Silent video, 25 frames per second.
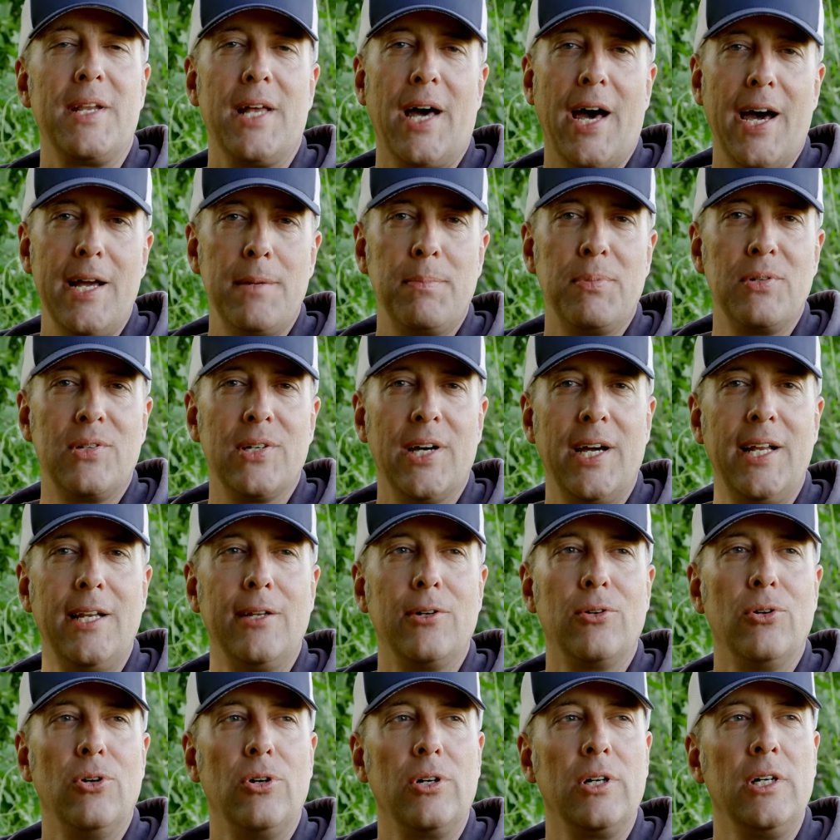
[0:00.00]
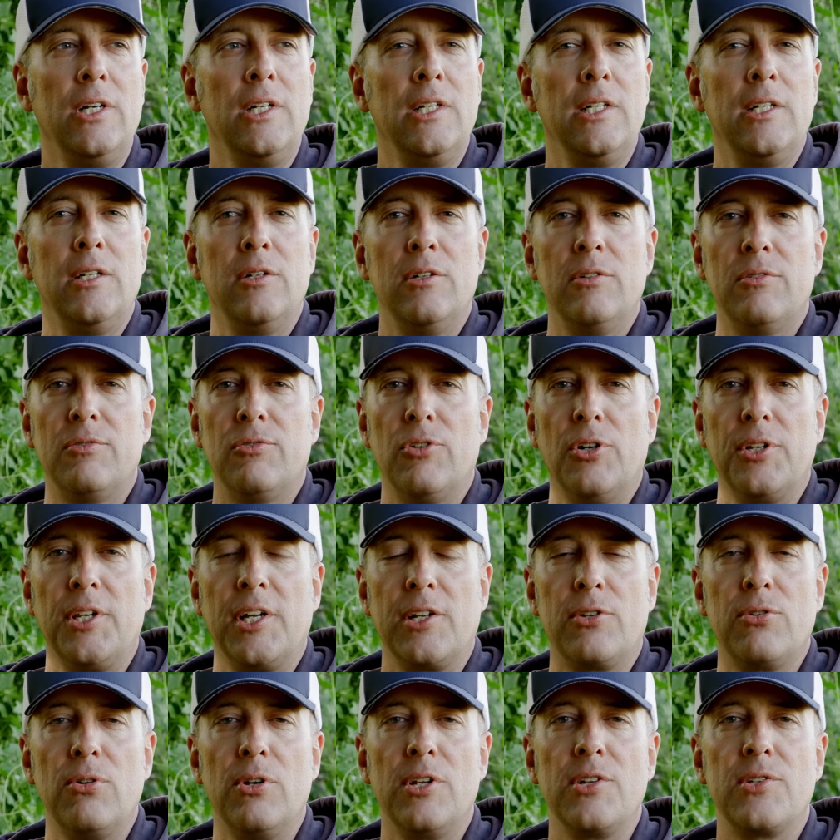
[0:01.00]
meine Reitbeteiligung von
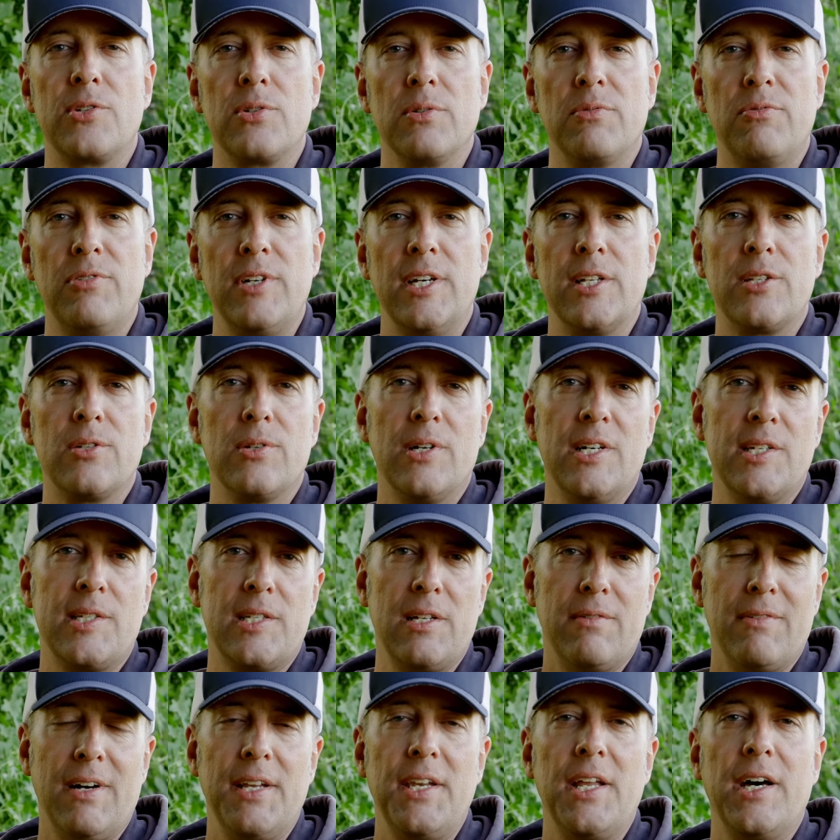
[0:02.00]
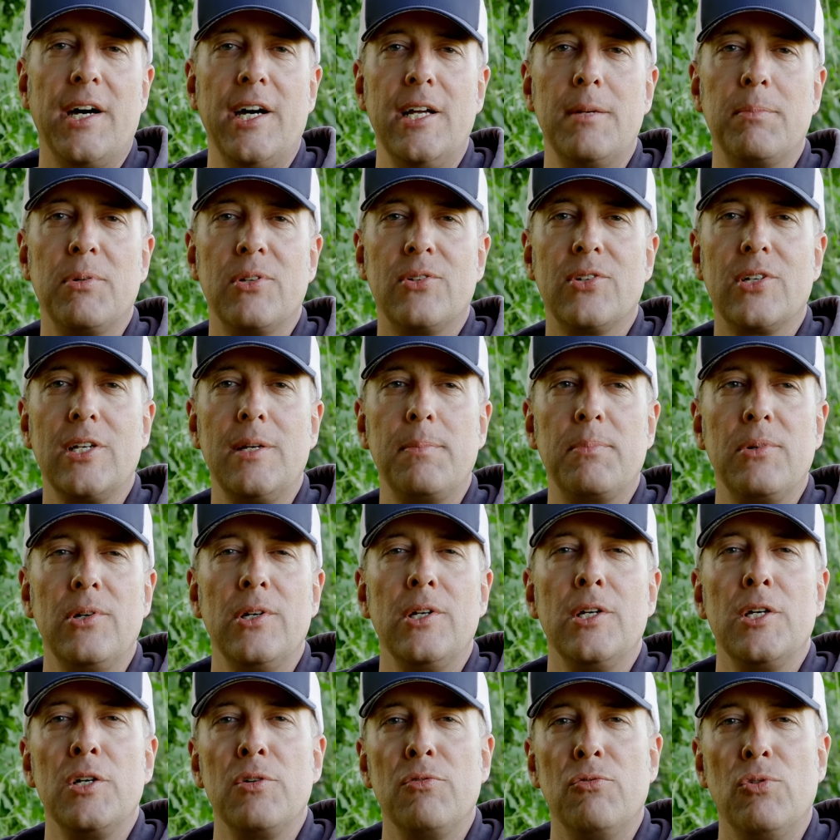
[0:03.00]
Natürlich zu Pferd, so heißt der Wanderreitbetrieb,
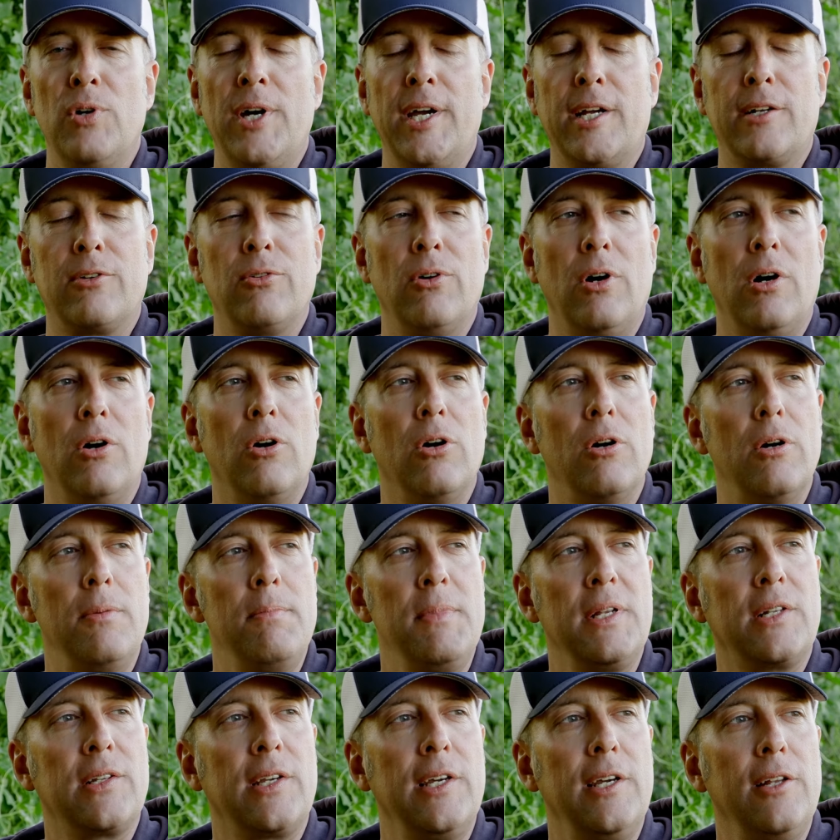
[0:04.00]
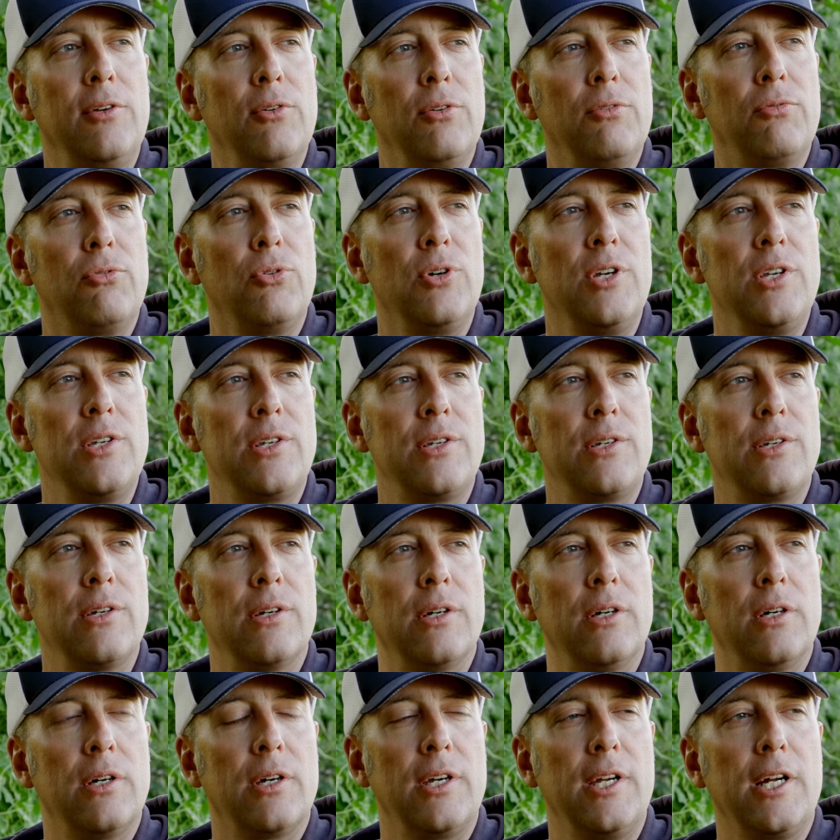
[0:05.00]
wo Hector auch mitgeht und wo ich
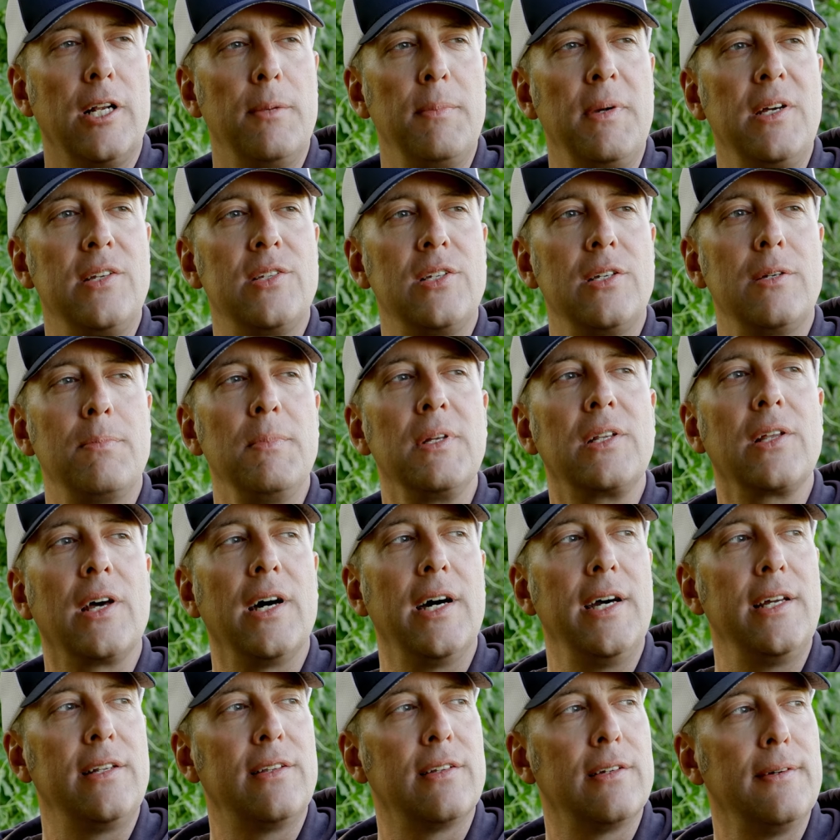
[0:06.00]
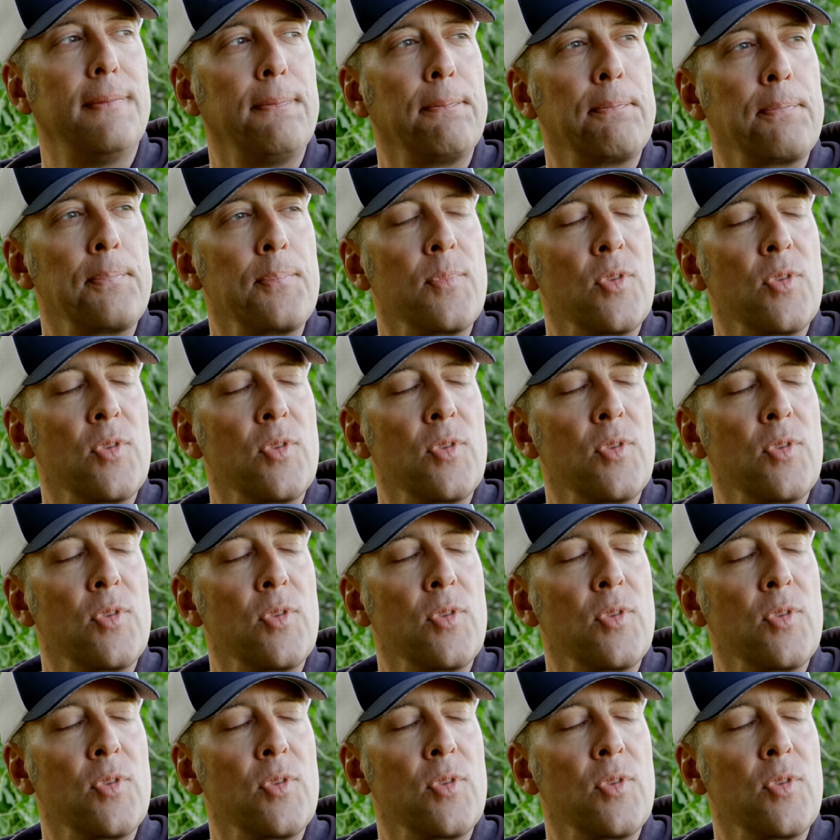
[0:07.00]
äh, regelmäßig mitreite.